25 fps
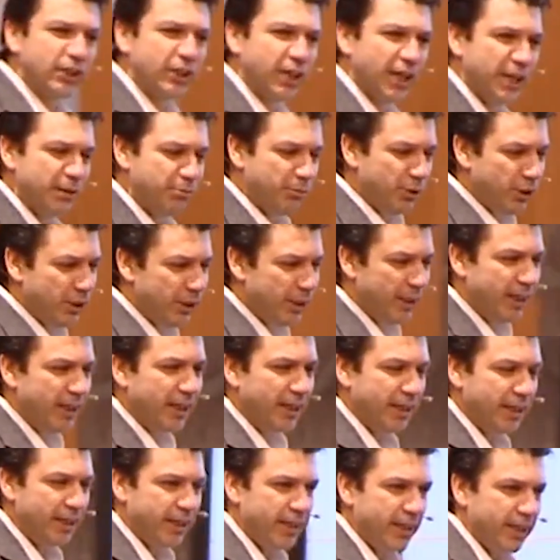aşağı inmiş,
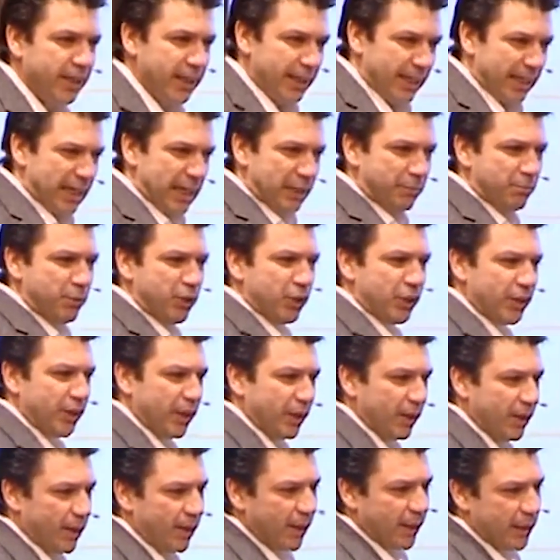gitmiş
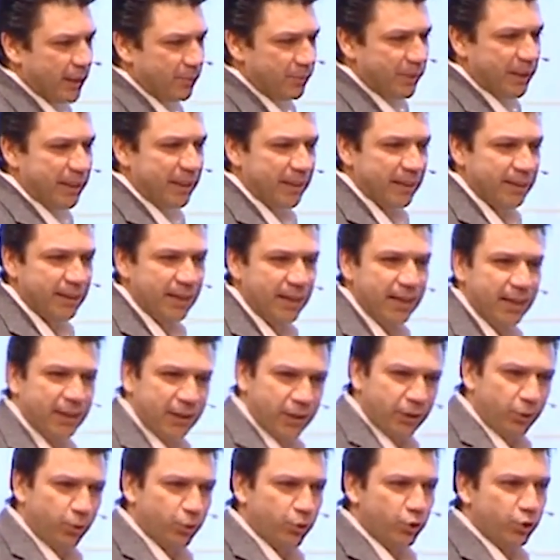adamın yanına,
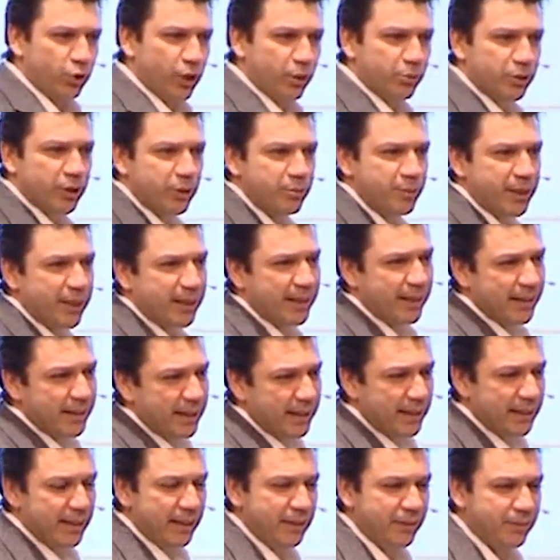konuşuyorlarmış
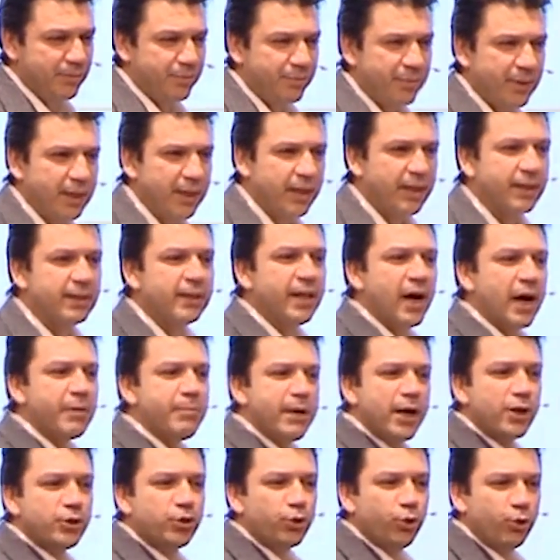Amerikalılarla. Ne
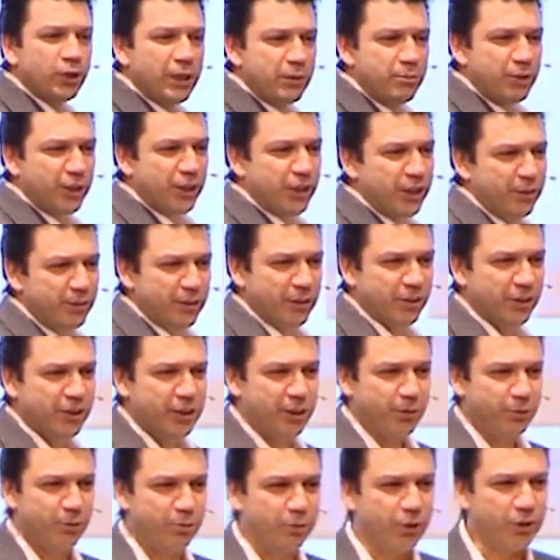haber Joe demiş,
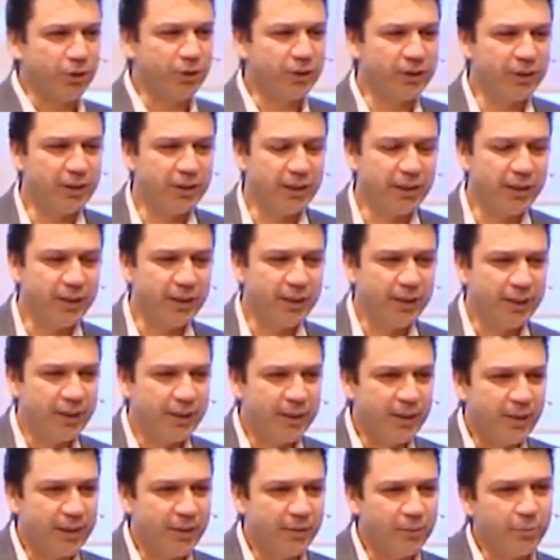sırtına vurmuş.
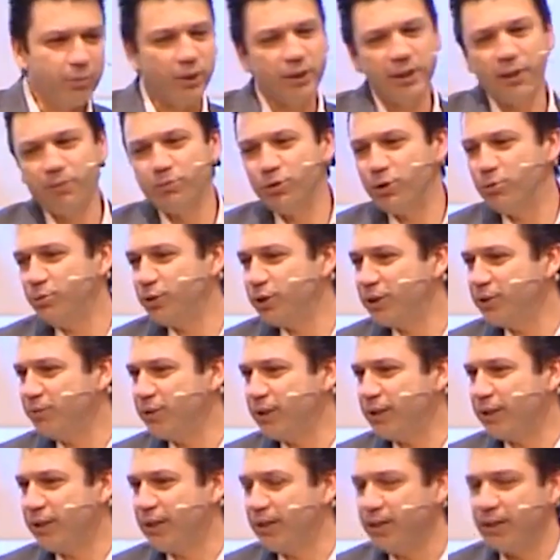Bu adam dönmüş
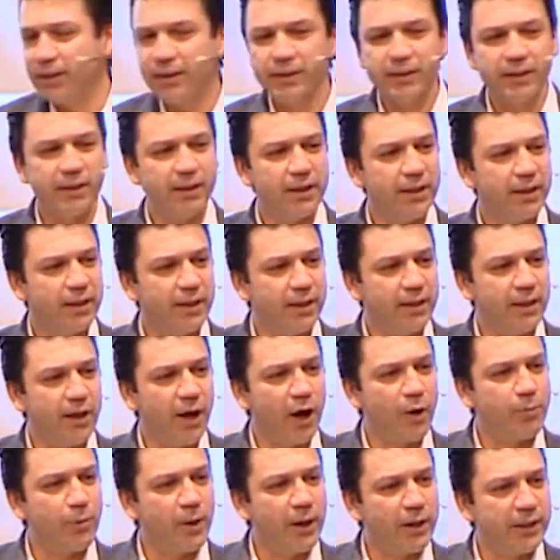demiş ki,
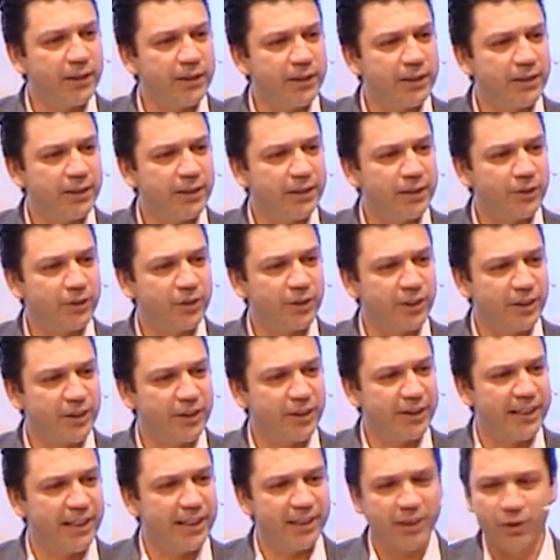lavalinin
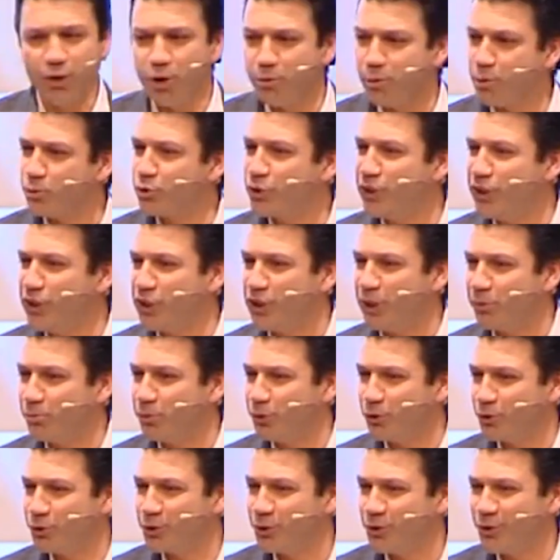sırası değil, görmüyor musun İş
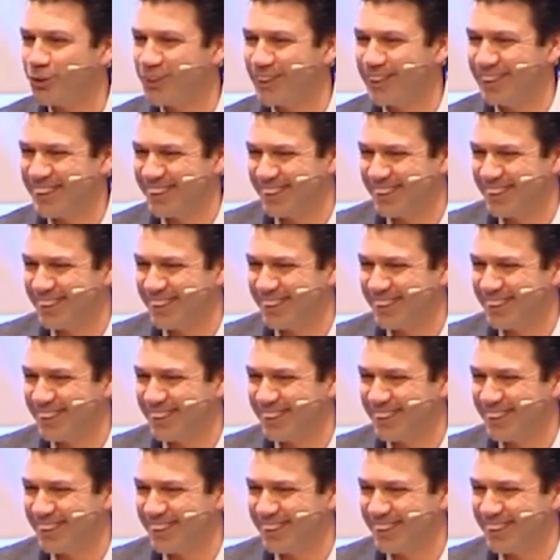yapıyoruz.